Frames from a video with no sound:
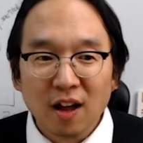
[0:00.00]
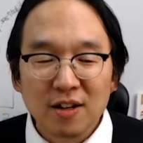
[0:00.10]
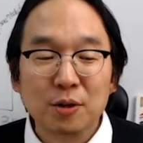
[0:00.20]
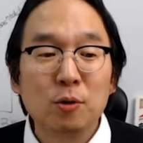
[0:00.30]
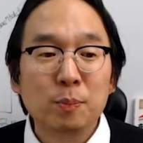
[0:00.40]

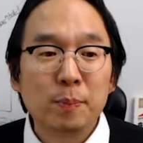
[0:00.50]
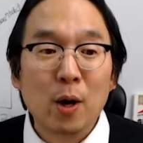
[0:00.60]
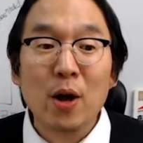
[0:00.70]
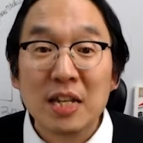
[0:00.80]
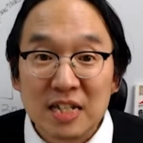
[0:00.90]
그리고
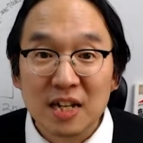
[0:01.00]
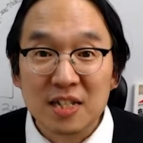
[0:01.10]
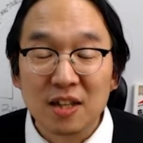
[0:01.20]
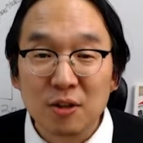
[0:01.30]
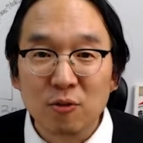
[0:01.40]
뼈에
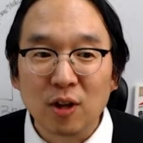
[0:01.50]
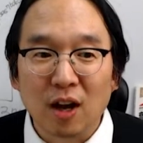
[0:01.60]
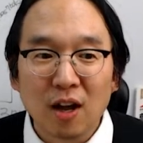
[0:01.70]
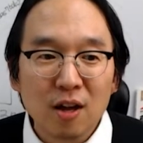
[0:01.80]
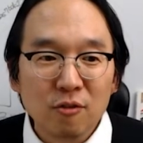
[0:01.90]
지나지
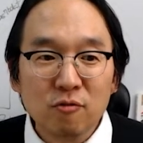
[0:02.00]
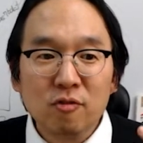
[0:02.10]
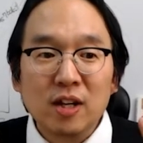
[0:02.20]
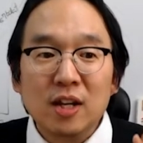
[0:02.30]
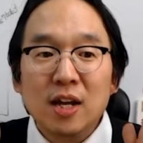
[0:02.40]
않는구나.
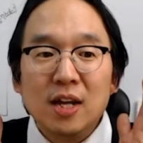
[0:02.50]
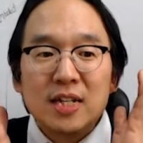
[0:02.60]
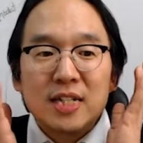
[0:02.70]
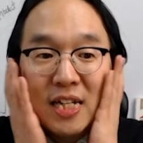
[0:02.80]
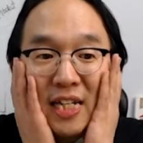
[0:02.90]
우리의
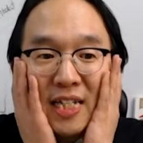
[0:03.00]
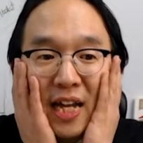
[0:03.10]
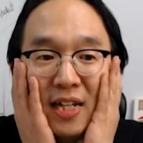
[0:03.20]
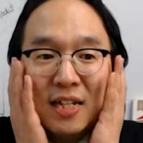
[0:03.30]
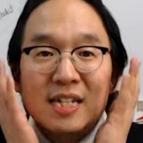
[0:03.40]

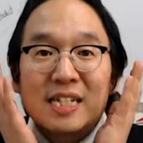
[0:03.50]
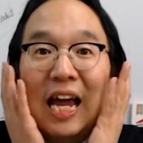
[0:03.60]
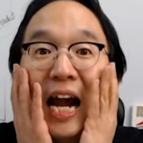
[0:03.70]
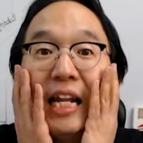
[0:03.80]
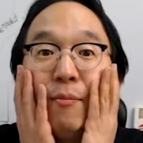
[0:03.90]
실상은
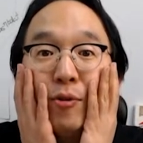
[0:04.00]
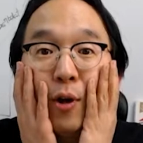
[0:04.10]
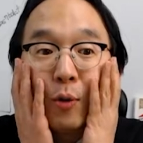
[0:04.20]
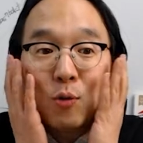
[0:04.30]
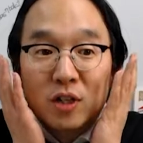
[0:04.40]
살이
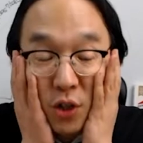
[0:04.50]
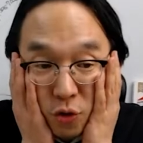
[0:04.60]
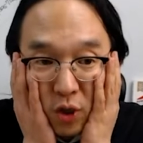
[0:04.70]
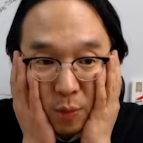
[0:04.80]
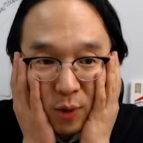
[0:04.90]
붙어 있고
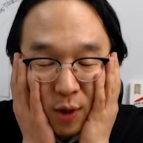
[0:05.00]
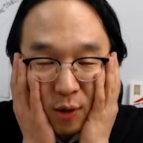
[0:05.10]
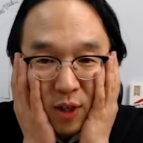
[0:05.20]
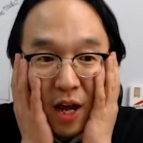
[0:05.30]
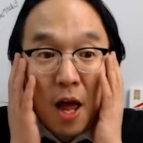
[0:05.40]
근육이 붙어
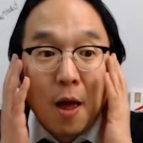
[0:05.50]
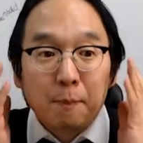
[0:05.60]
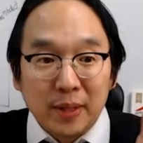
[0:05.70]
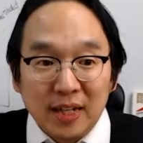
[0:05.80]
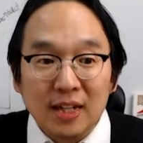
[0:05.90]
있구나.
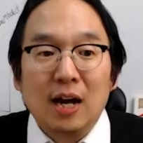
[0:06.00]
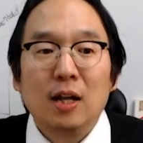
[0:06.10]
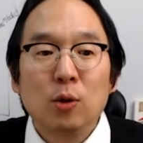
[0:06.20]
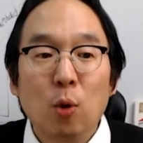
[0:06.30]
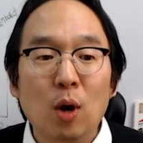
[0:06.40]

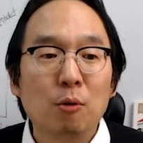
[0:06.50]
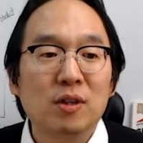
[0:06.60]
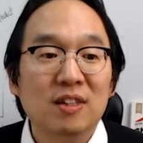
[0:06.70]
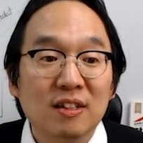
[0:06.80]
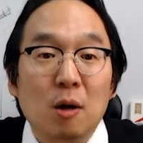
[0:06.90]
피가
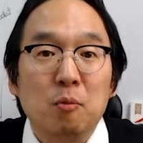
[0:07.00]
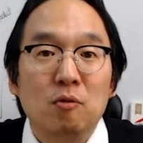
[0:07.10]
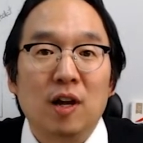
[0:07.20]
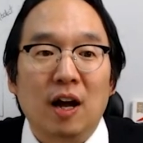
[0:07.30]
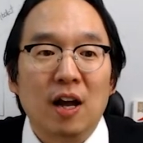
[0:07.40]
통하고
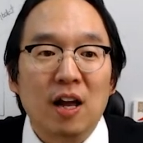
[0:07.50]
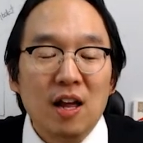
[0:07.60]
뜨겁구나.